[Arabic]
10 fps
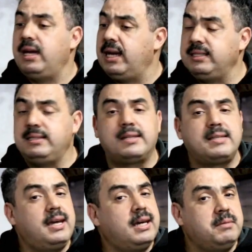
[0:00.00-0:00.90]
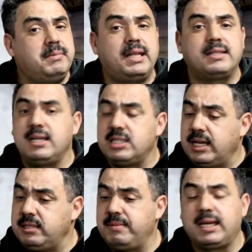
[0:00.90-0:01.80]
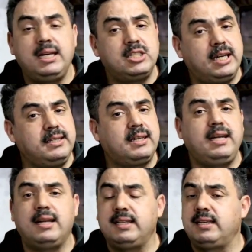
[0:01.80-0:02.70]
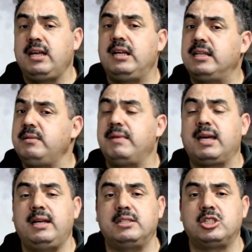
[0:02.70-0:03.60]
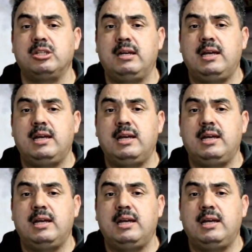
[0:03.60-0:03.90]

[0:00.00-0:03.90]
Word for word: هذه درتها هذه ما درتهاش هذه ما كاينش هذه كاين هذه كاين هذه ما كاينش